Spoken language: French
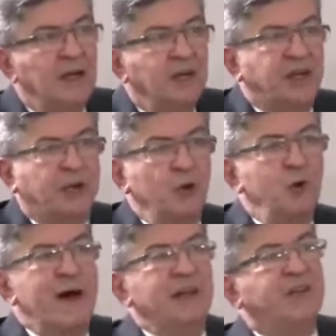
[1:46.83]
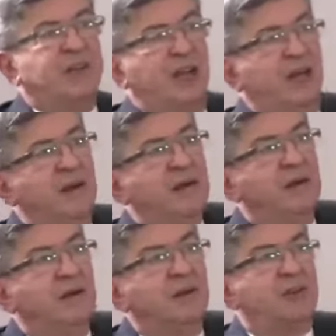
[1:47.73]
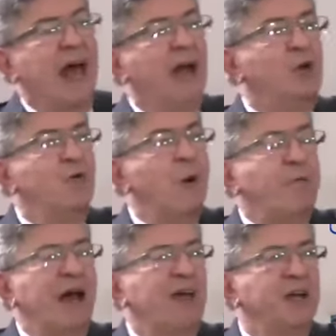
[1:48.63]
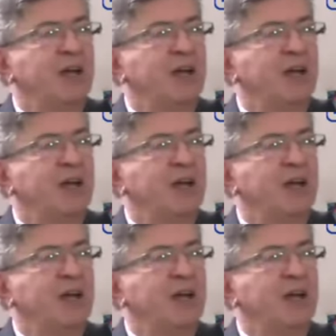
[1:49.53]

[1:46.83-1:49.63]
C'est que l'humanité, celle de vos pères et